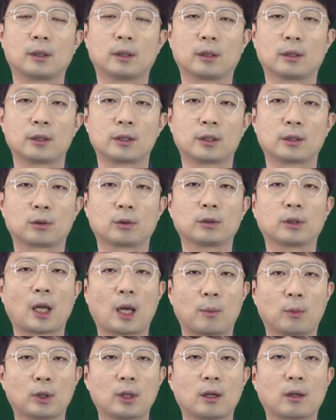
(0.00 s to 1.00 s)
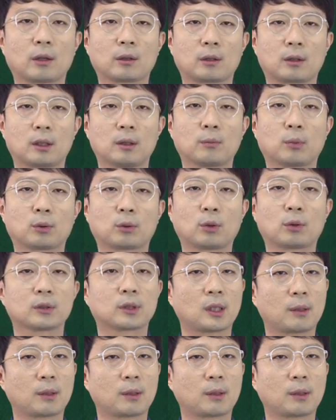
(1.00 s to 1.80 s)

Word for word: 이런 식으로 네모난 것들은 보통